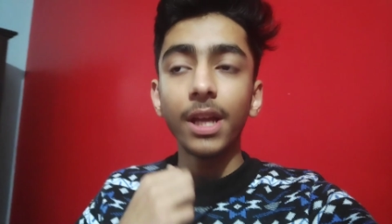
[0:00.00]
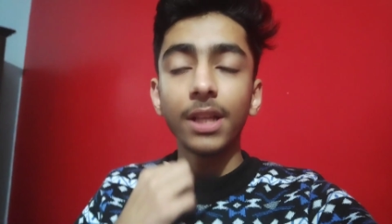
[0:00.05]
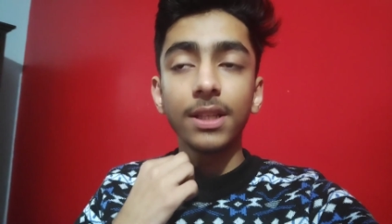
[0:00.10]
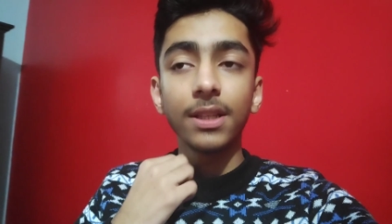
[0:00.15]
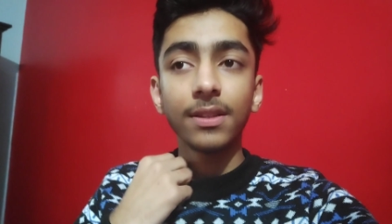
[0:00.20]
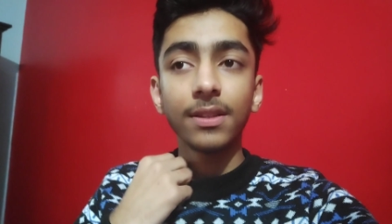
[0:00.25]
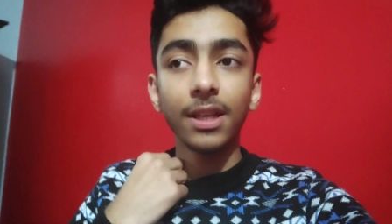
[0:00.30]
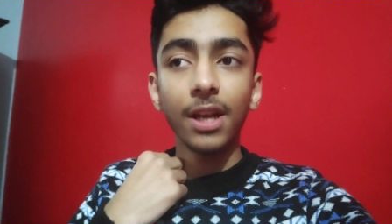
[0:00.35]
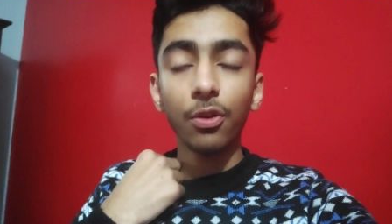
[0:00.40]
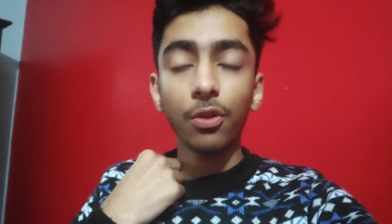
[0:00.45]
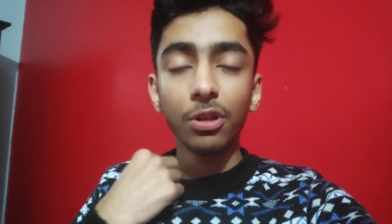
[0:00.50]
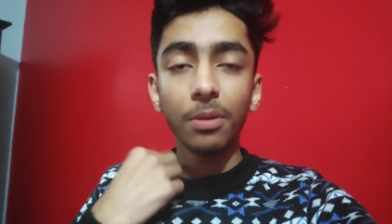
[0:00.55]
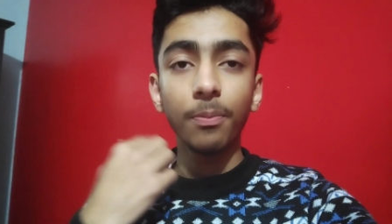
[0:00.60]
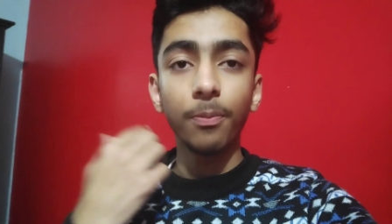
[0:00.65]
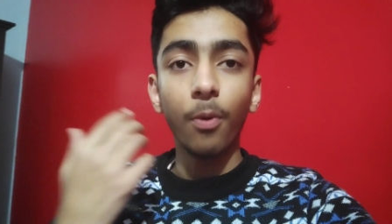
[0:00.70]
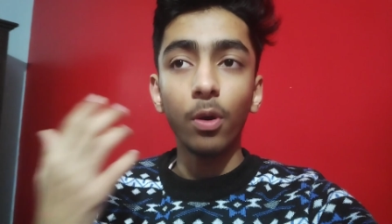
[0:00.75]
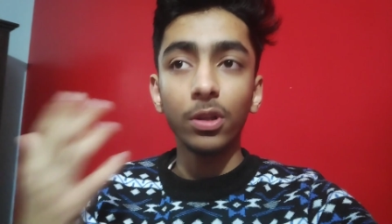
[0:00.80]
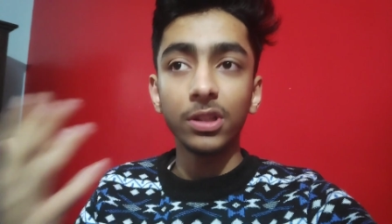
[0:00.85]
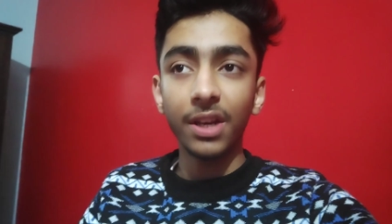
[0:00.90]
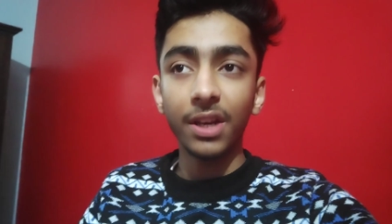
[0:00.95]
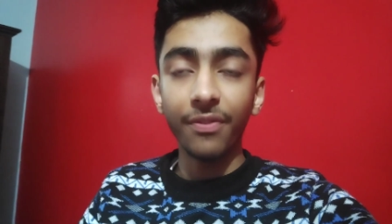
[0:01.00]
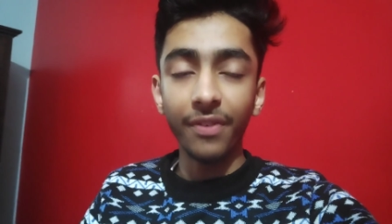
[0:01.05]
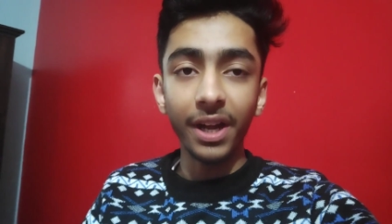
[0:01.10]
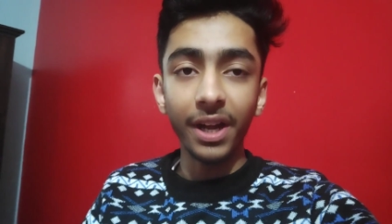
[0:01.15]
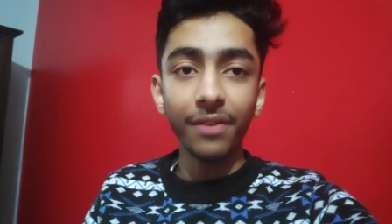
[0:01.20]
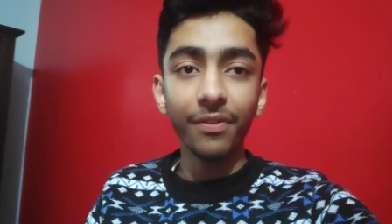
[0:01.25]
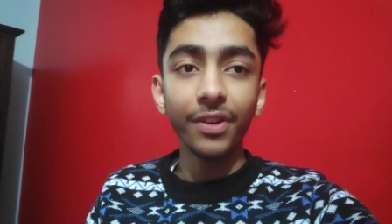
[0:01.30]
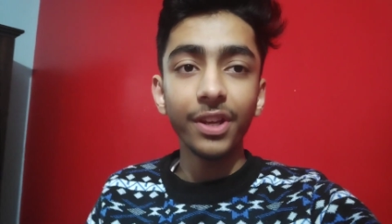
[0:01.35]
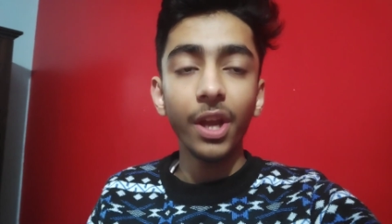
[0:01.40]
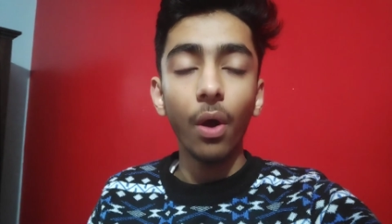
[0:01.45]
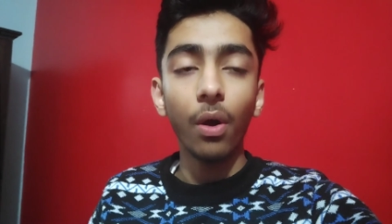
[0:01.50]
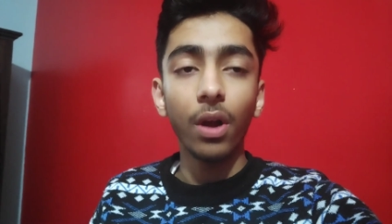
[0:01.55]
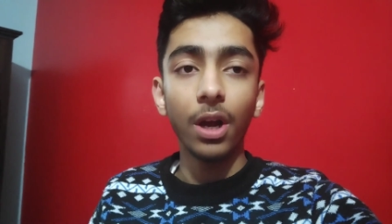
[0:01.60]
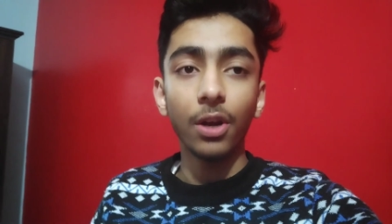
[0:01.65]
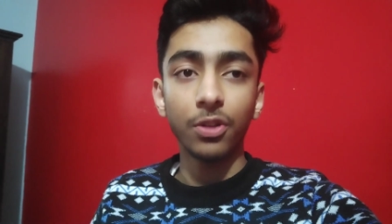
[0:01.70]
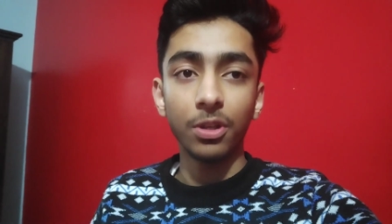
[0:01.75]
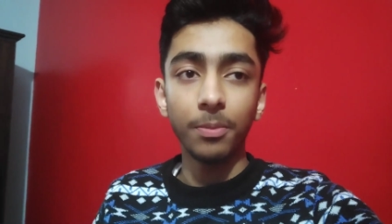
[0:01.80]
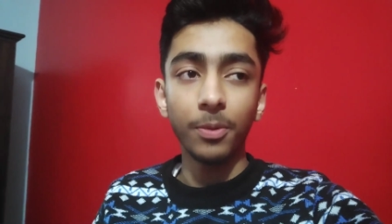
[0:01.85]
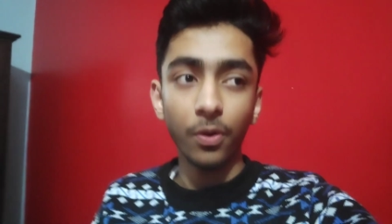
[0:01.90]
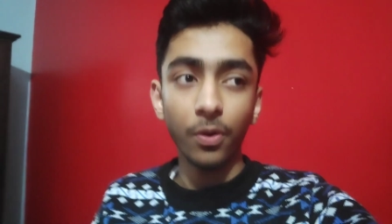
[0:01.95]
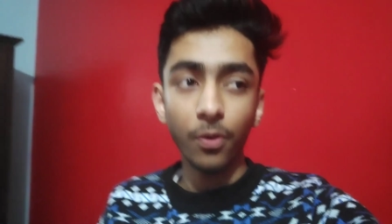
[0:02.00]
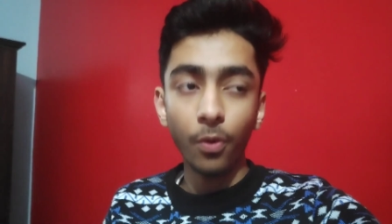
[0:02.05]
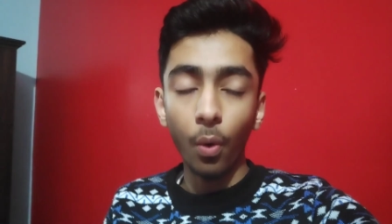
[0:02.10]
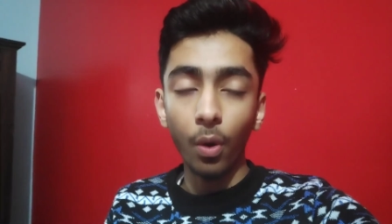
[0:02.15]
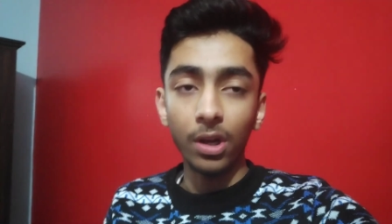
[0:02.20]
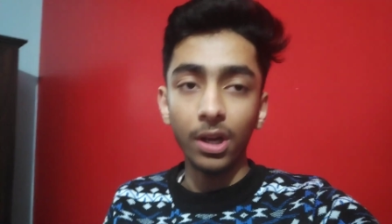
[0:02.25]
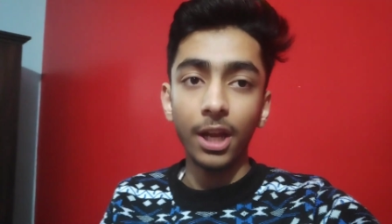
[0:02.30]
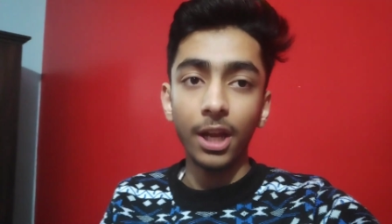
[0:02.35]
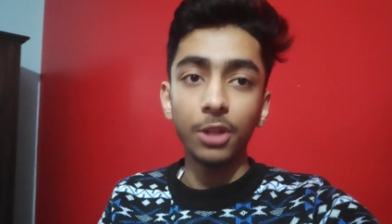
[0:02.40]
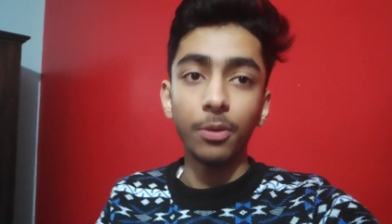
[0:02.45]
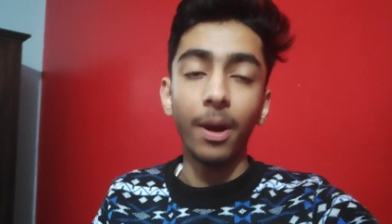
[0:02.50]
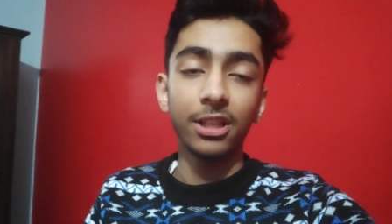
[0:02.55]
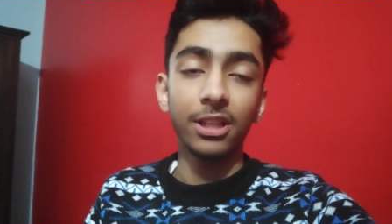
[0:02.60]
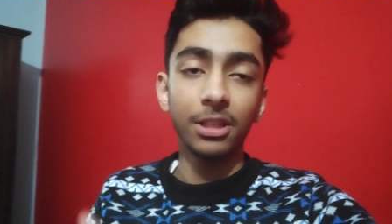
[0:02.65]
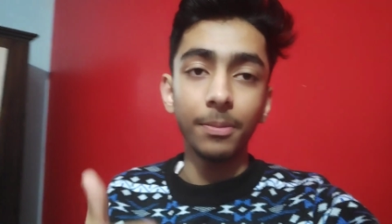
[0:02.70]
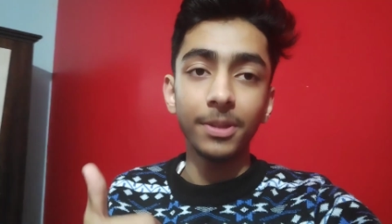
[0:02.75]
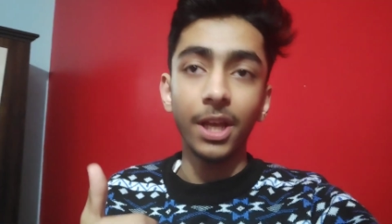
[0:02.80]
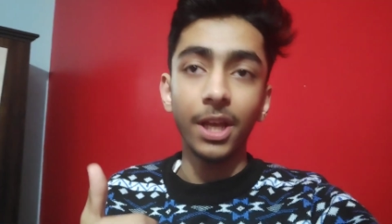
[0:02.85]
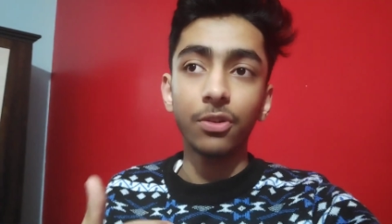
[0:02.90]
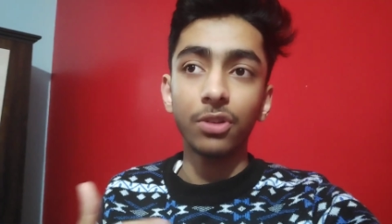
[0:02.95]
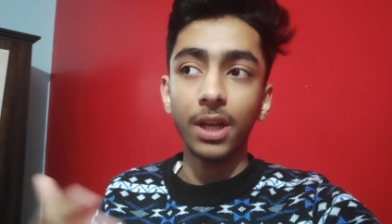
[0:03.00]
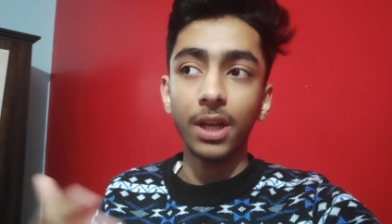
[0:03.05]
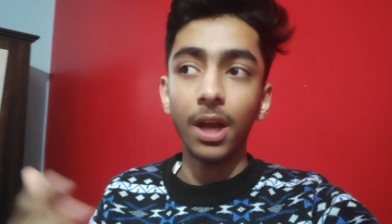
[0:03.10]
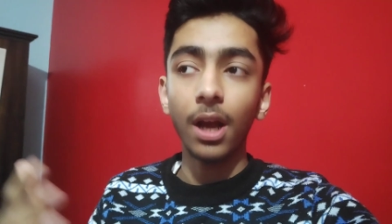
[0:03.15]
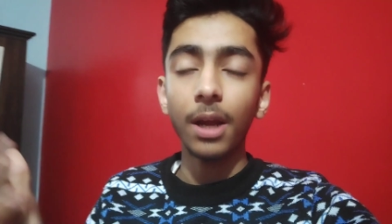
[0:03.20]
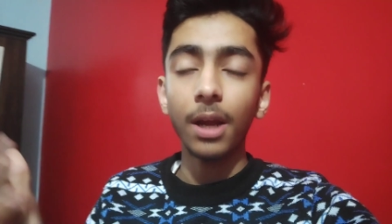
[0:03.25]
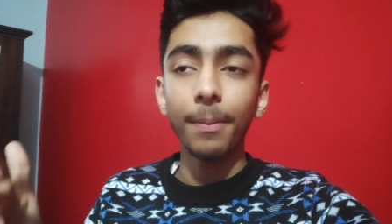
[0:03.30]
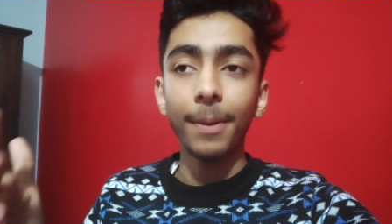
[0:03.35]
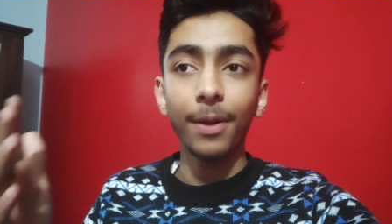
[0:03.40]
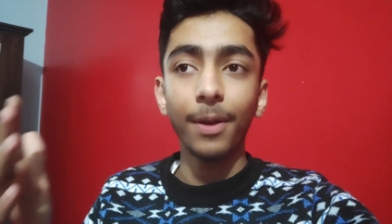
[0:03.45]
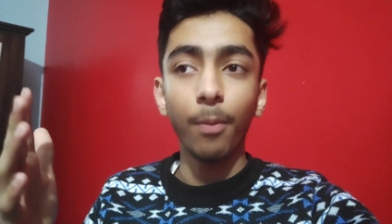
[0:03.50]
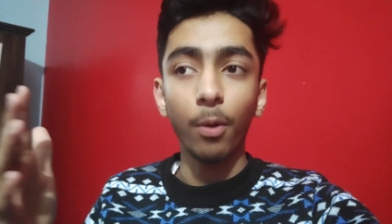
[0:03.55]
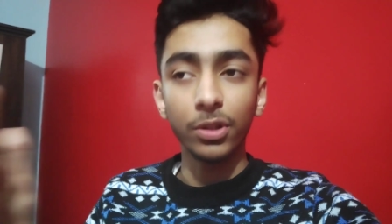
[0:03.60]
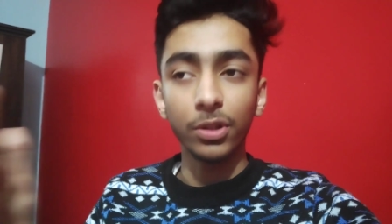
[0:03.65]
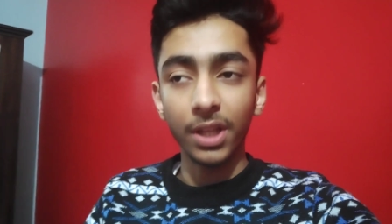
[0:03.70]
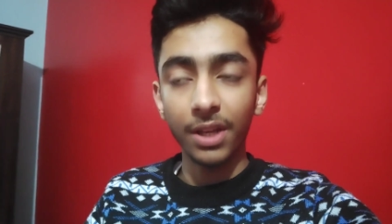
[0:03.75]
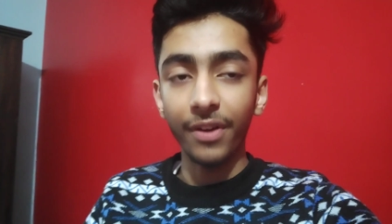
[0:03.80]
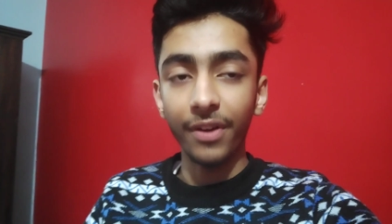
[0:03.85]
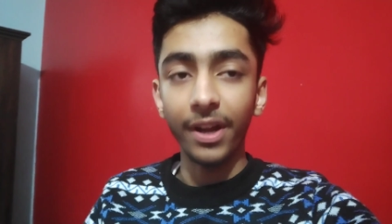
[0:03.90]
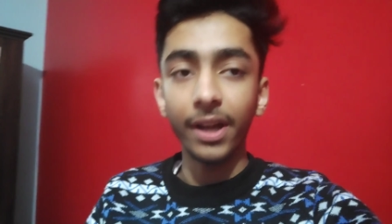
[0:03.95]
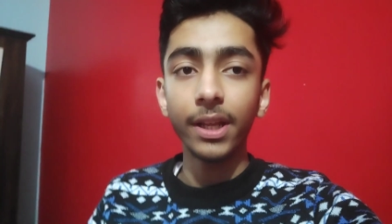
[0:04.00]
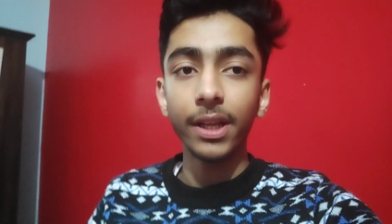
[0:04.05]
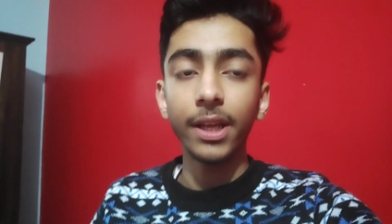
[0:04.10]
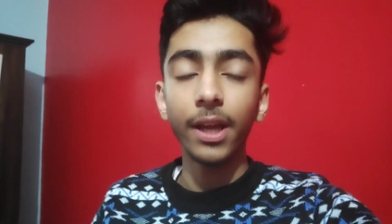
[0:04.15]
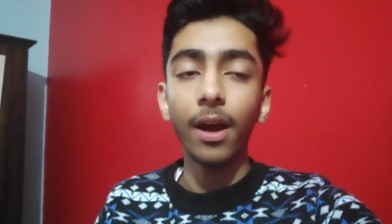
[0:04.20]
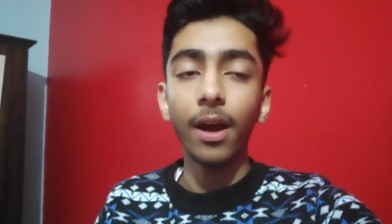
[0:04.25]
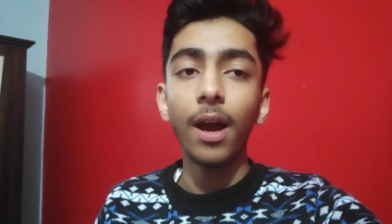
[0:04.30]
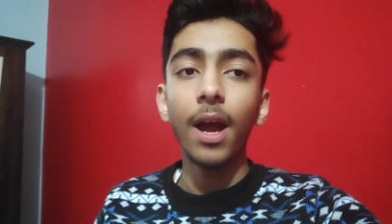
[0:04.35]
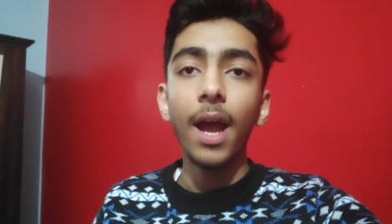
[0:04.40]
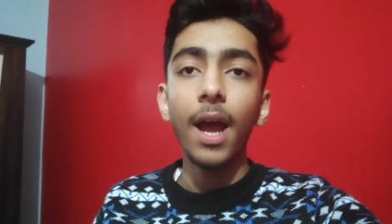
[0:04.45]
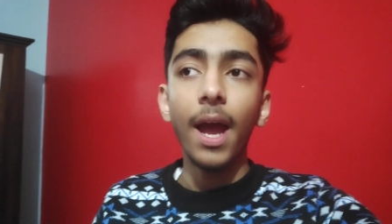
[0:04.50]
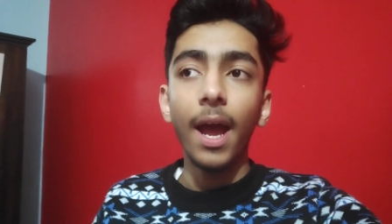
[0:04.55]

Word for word: जिससे ना उसने बहुत देर वेट भी किया होगा उसने मेरे को कॉल करके दोबारा से बताया उसने कहा कि मैंने बहुत देर वेट किया